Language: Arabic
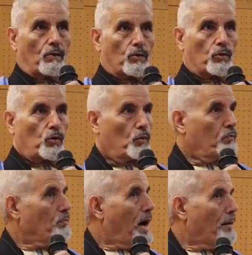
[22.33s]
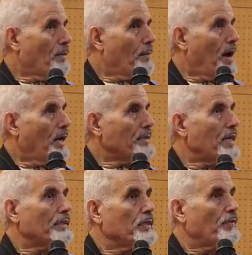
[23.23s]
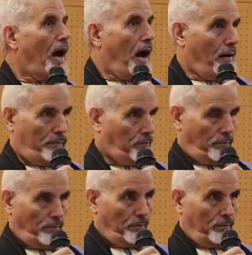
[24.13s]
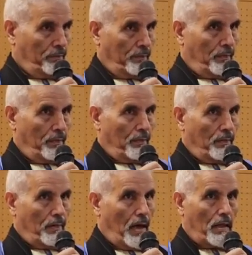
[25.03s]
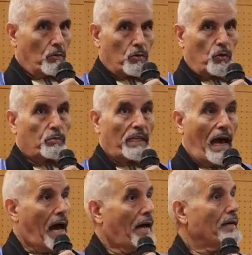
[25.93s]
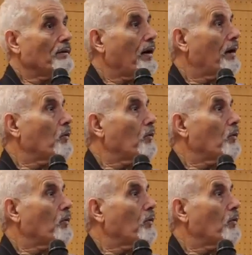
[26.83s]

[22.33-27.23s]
أسلوب ما, ما, ما ليس للدفاع هذا أسلوب دعائي